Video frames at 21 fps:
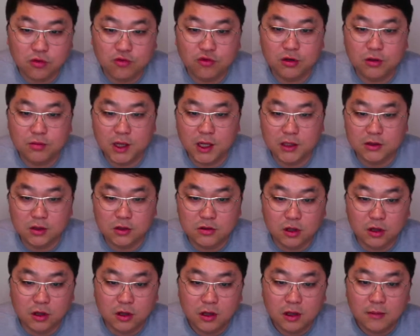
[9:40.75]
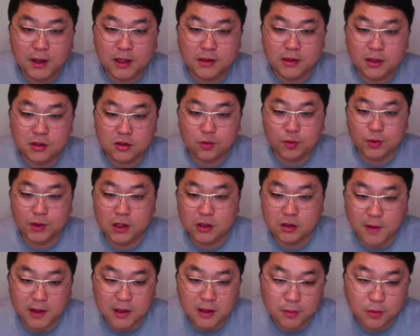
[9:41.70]
구입을 하셔서 배대지로 보내서
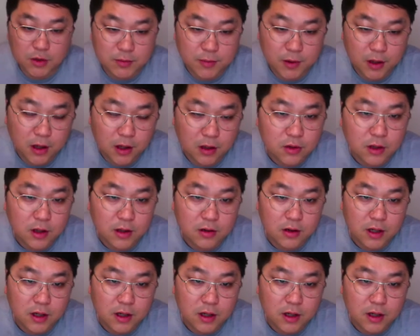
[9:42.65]
받아보시면 될 것